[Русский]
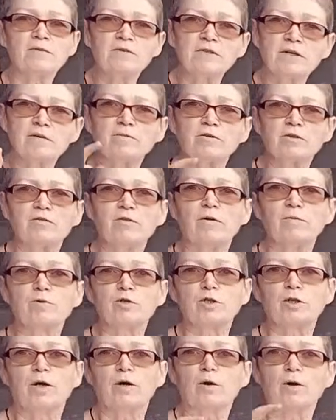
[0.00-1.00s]
Всем же вам
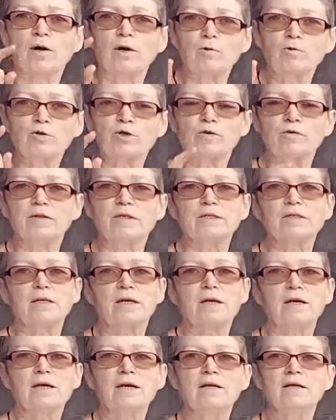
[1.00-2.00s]
желаю хорошего
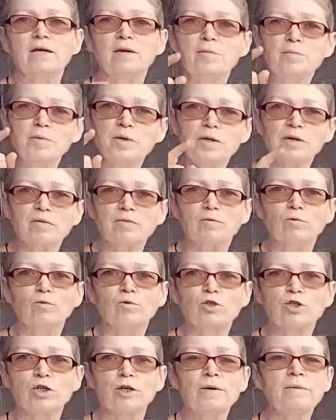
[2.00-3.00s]
настроения, мира в
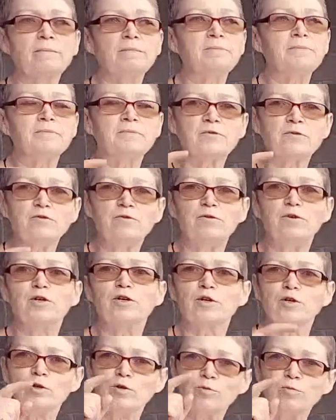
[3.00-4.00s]
душе,
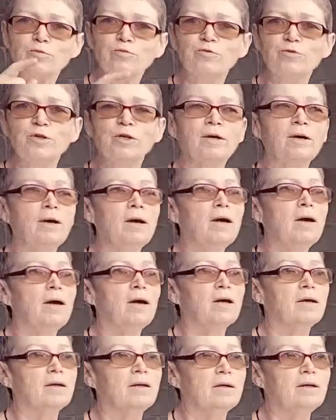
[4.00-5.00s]
веры, любви.
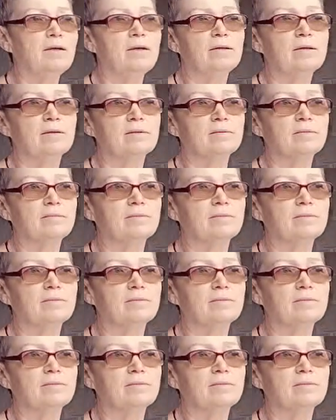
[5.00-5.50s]
И